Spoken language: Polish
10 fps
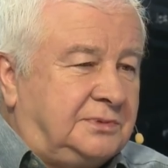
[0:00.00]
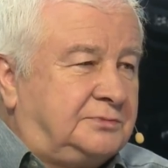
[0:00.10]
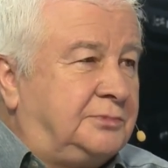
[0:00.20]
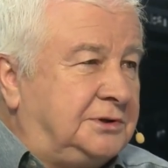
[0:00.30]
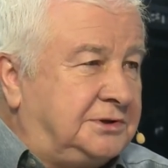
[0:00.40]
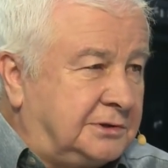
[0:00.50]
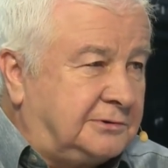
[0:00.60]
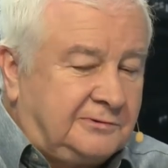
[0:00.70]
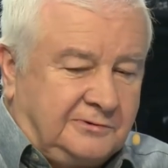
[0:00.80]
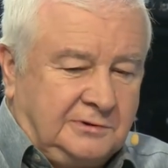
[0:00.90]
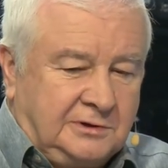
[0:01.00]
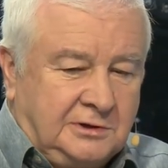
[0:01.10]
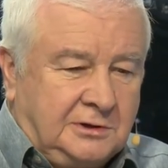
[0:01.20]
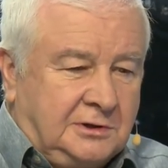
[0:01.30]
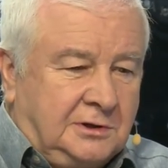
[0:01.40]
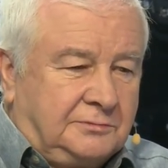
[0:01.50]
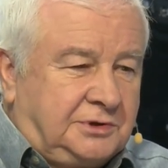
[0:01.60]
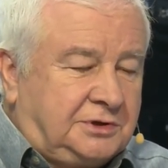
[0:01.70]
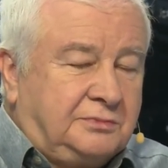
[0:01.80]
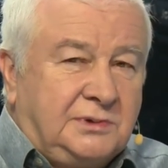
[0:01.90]
bez polityków. Mhm.
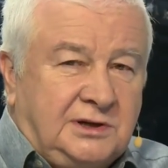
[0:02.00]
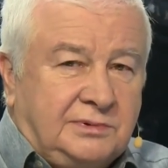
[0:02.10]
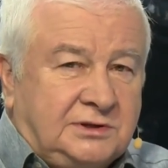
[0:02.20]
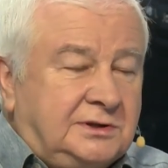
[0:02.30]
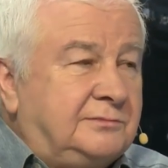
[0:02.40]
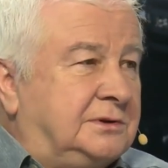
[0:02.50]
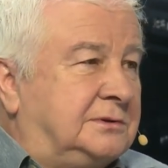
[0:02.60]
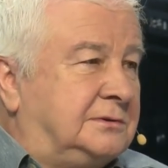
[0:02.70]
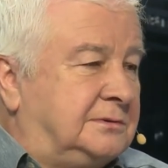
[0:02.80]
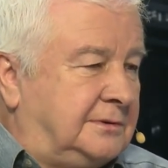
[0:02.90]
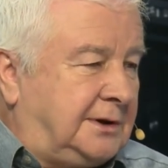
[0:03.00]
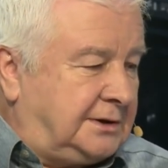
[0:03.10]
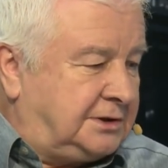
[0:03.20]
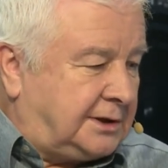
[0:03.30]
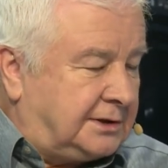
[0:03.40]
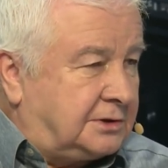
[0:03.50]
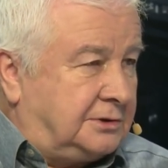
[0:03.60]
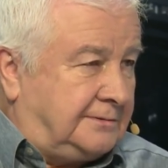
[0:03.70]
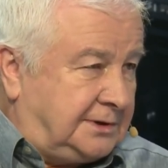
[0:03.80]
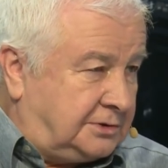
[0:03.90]
Przecież my nie będziemy ani
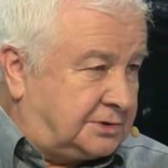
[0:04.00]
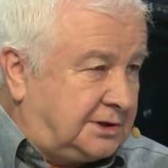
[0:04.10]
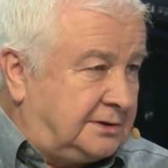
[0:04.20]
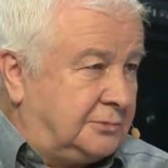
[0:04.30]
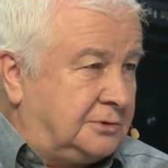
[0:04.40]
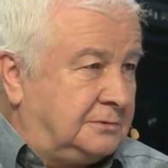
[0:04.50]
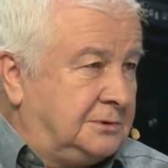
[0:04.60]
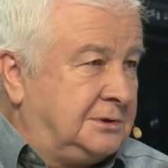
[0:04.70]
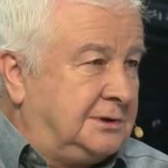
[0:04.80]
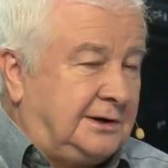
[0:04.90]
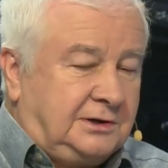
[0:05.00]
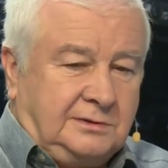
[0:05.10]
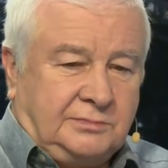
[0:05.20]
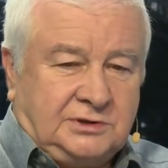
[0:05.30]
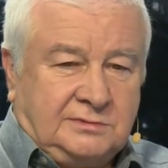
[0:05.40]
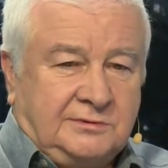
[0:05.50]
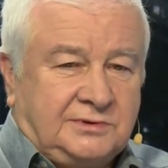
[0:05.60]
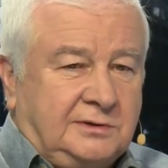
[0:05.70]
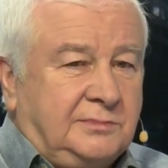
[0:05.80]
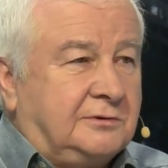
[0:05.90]
kandydować do Sejmu, ani nie będziemy w
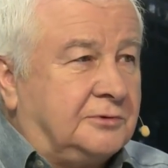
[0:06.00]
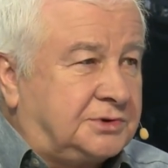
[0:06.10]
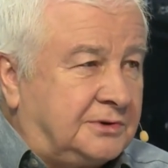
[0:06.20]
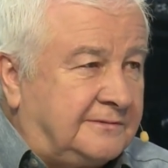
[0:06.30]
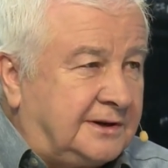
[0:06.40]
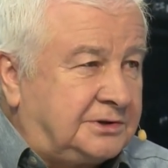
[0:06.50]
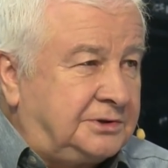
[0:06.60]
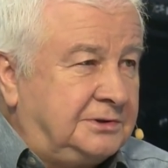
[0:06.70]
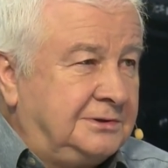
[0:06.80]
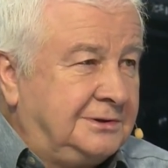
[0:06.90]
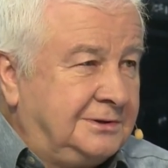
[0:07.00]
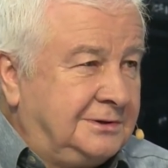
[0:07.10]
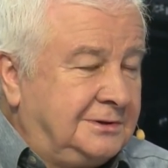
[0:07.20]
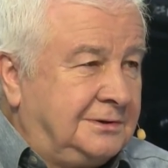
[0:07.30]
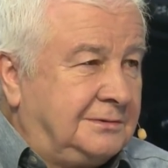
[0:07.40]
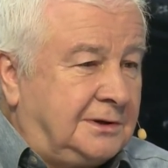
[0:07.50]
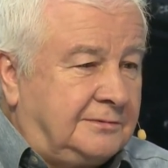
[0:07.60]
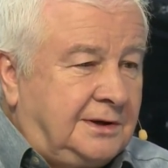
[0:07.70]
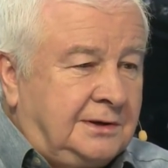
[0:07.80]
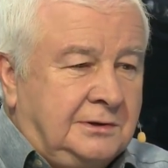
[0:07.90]
Sejmie głosować. Mhm.
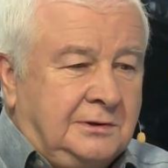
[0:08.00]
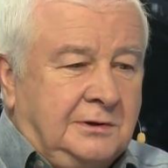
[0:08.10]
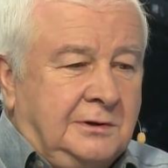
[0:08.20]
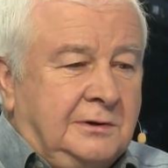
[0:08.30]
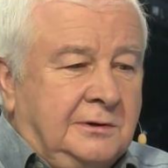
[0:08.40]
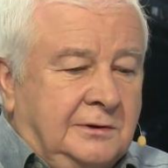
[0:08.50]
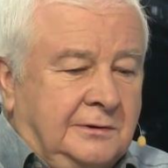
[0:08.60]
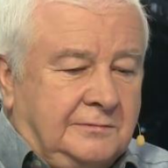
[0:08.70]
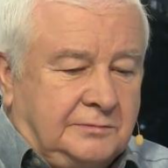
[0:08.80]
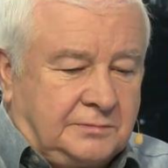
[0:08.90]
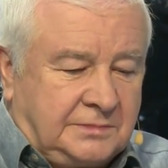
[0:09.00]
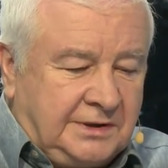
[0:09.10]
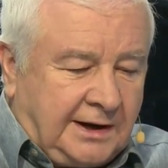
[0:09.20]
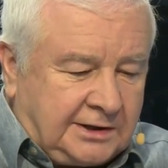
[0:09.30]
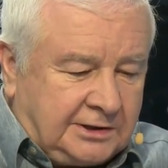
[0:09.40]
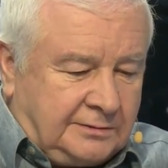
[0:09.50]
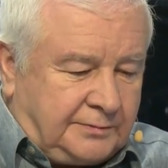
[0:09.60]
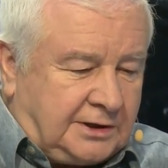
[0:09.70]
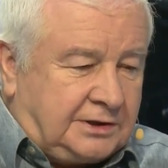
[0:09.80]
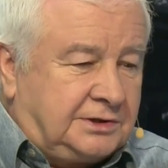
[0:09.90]
Prawda? Jakie te
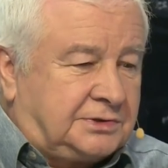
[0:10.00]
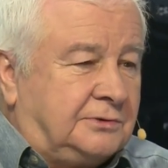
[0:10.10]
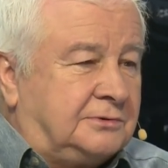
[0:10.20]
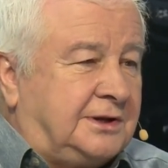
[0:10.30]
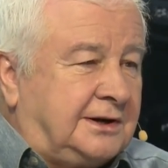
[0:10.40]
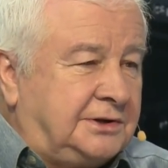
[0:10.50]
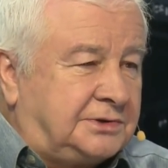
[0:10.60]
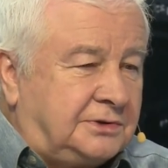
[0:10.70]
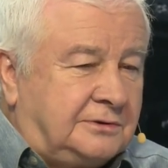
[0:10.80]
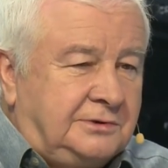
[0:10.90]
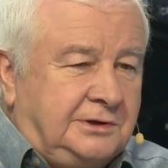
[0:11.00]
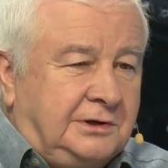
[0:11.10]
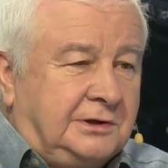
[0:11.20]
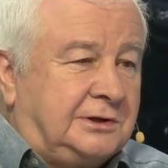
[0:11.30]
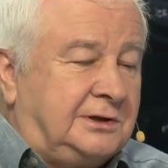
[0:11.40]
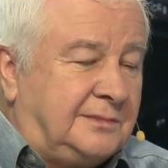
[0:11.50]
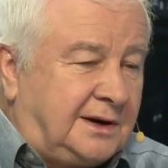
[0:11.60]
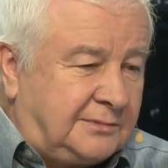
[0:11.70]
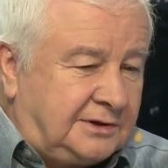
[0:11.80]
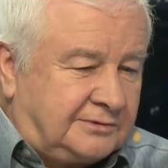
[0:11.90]
partie są? Takie są, innych nie
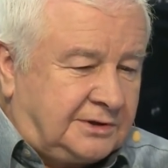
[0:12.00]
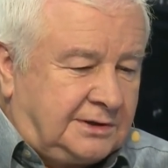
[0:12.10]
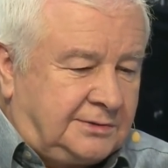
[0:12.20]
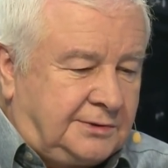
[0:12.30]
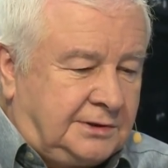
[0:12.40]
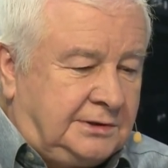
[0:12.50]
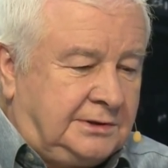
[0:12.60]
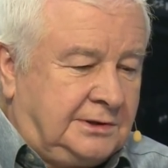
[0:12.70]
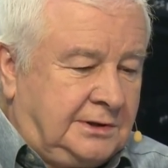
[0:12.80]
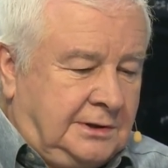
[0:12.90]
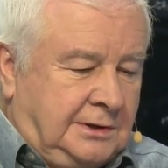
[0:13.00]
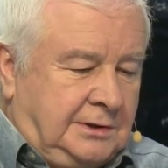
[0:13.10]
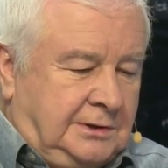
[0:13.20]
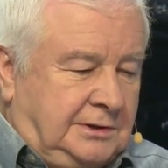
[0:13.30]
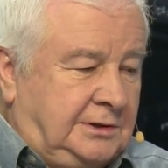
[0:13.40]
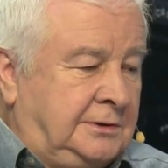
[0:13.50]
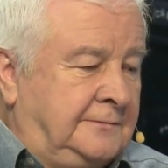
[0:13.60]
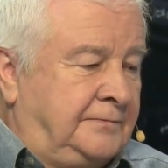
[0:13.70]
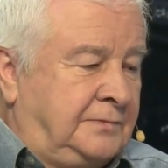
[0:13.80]
mamy w tej chwili. I